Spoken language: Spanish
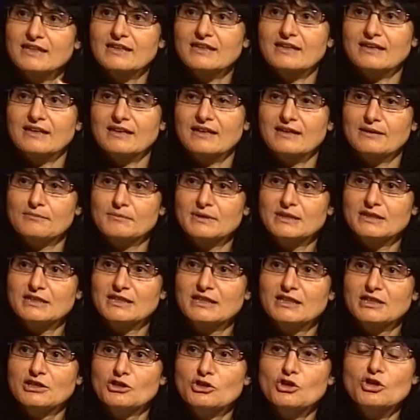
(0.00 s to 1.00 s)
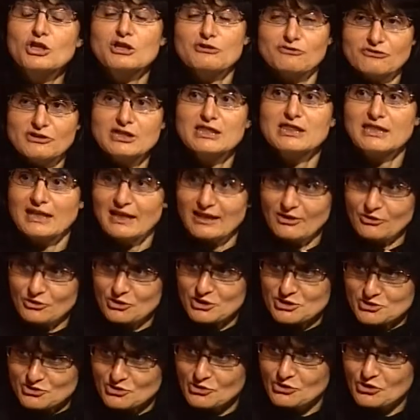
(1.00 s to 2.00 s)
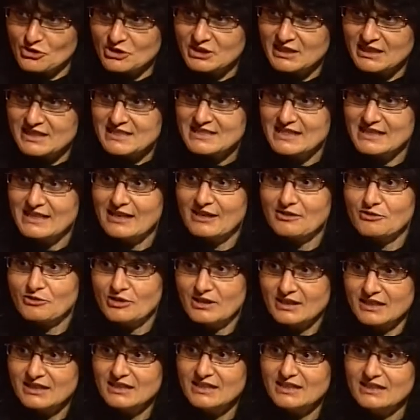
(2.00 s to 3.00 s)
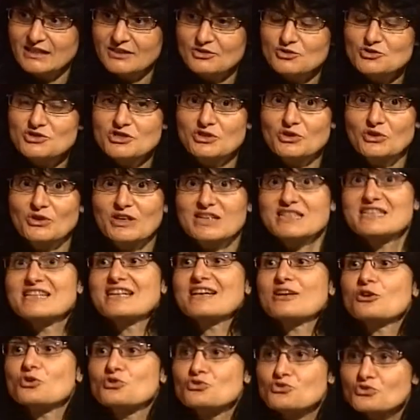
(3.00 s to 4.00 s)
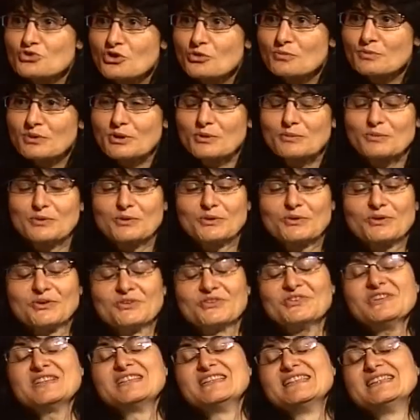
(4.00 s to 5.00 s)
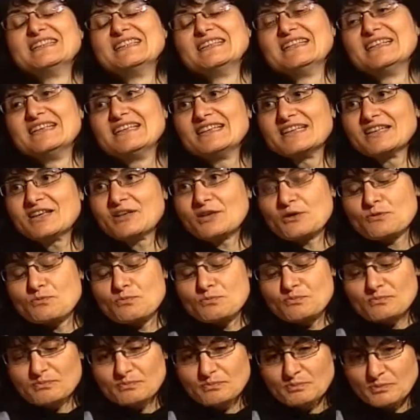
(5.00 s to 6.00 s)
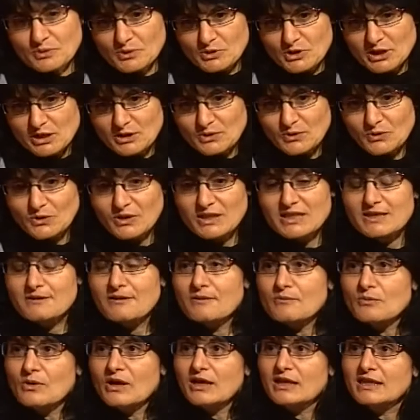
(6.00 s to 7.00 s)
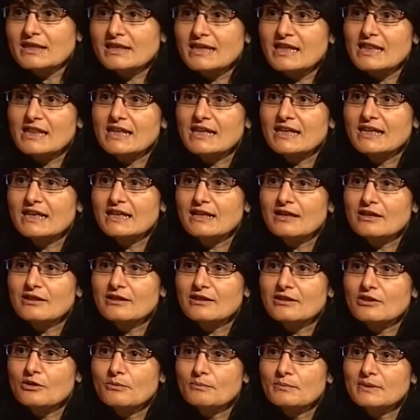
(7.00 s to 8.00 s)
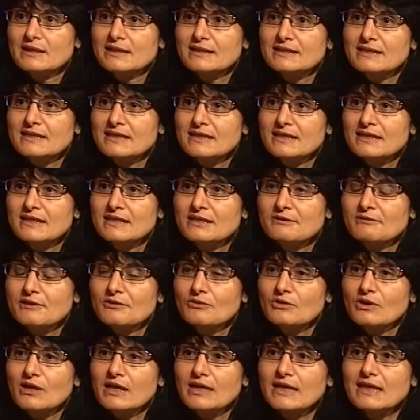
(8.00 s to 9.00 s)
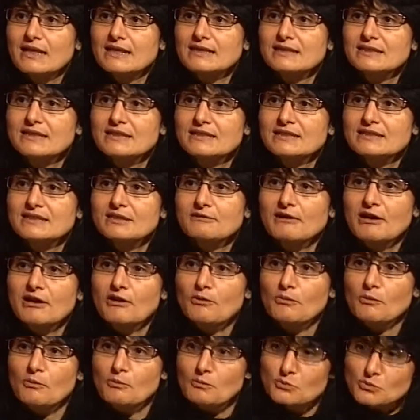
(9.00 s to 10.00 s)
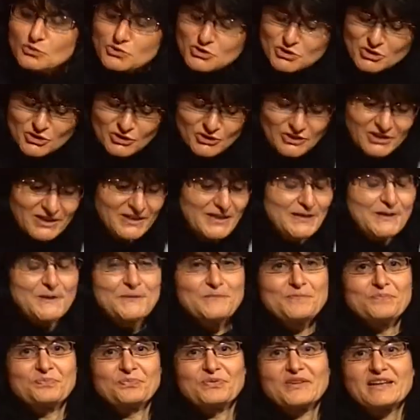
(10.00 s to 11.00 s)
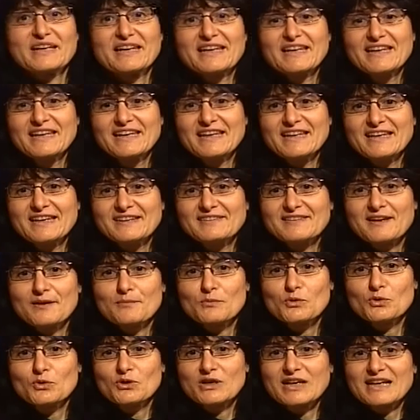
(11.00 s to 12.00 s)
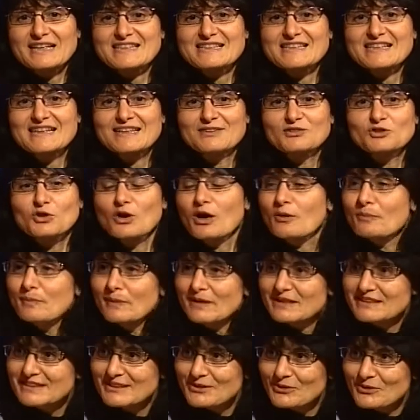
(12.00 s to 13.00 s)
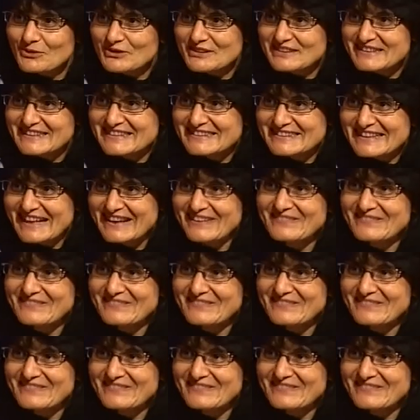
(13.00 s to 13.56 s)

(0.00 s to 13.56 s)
realmente no defiendan lo que son los intereses de la ciudadanía, ¿no? sino casi que los suyos propios. Es un proyecto que llevamos desde el 2003 llevándolo adelante, trabajamos mucho. Eh, estamos casi que en todas partes, lo intentamos,